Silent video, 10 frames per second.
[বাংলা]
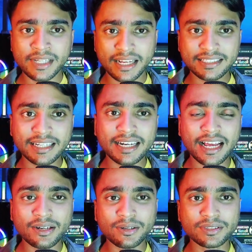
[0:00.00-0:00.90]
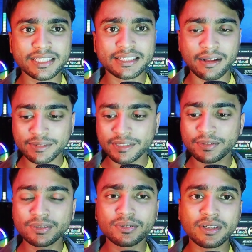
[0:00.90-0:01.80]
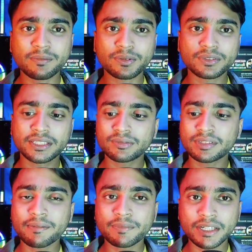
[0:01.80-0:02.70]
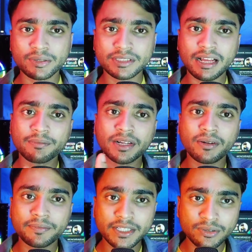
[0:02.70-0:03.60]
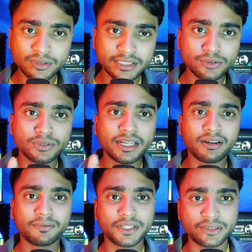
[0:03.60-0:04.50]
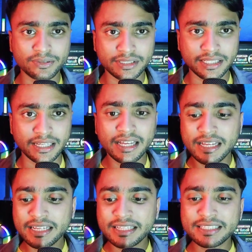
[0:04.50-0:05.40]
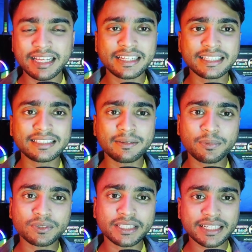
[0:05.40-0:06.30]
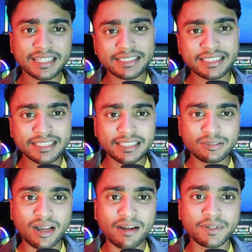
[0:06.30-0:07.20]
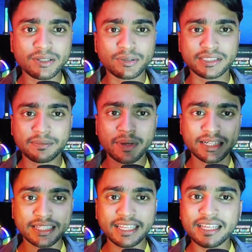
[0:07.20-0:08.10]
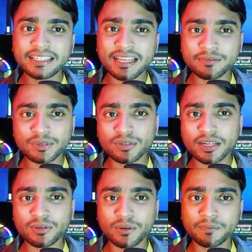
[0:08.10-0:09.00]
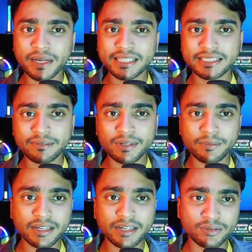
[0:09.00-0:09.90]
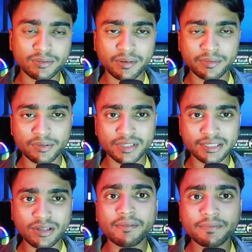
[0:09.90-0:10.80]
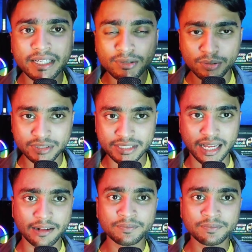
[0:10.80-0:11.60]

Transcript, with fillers: এটার কারণ হচ্ছে যে আমাদের ফোনগুলো প্রতিনিয়ত আপডেট হচ্ছে আমরাও আপডেট হচ্ছি দুনিয়াও আপডেট হচ্ছে সেই ক্ষেত্রে প্রত্যেকটা জিনিস কিন্তু আপডেট হচ্ছে বাট এই অ্যাপসগুলোর কোম্পানি ডেভেলপাররা কোনোভাবে কোনো কিছু আপডেট করছে না